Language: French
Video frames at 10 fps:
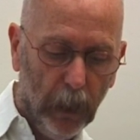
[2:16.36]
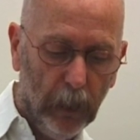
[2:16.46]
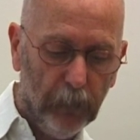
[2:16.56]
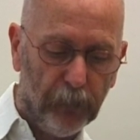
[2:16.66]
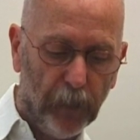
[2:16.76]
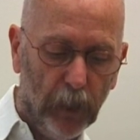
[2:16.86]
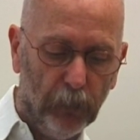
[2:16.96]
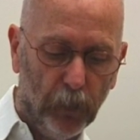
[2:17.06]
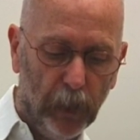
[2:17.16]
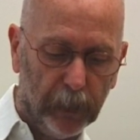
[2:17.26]
Les feuilles
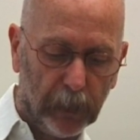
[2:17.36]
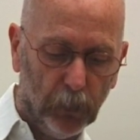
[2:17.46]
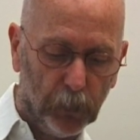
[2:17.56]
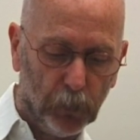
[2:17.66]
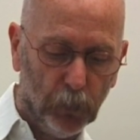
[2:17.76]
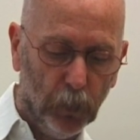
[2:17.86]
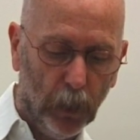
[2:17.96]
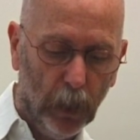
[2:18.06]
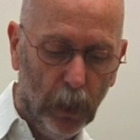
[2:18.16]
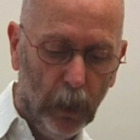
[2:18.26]
volaient
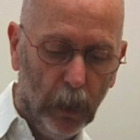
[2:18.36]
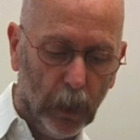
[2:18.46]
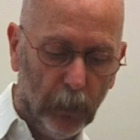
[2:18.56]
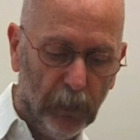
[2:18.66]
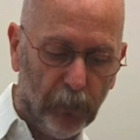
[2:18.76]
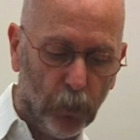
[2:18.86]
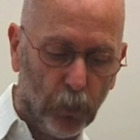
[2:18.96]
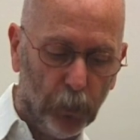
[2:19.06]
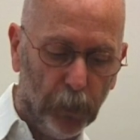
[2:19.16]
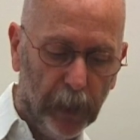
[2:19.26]
alentour, comme les
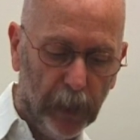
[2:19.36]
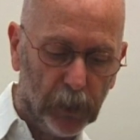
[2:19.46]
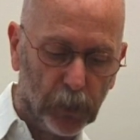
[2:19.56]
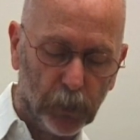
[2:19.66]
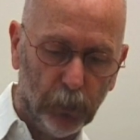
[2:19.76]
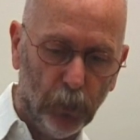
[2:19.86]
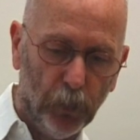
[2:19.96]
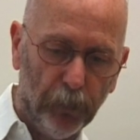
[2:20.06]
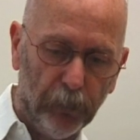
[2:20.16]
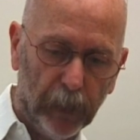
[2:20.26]
flocons de neige dans une boule
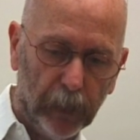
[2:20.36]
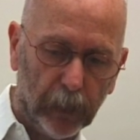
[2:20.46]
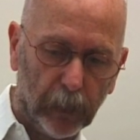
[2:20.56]
de verre.